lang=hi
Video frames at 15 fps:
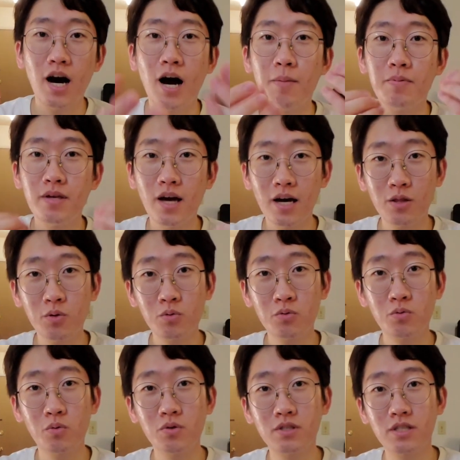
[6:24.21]
आप या तो
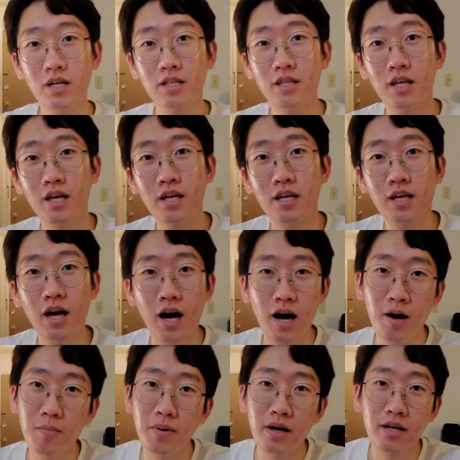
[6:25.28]
सोच सकते हैं कि
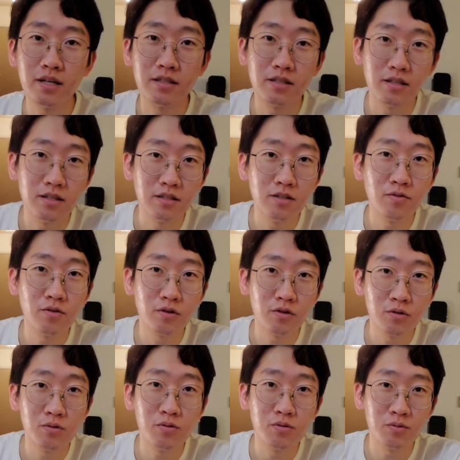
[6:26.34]
हाँ भाई इट्स ईजी फॉर
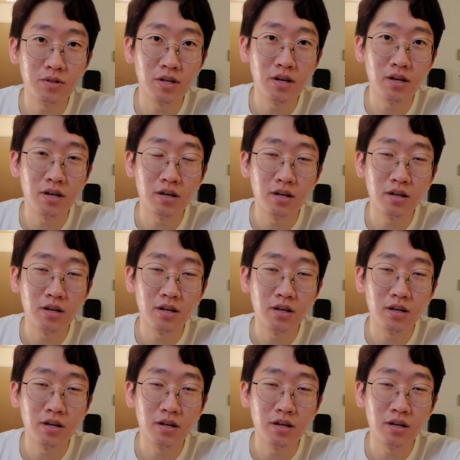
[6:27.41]
यू टू से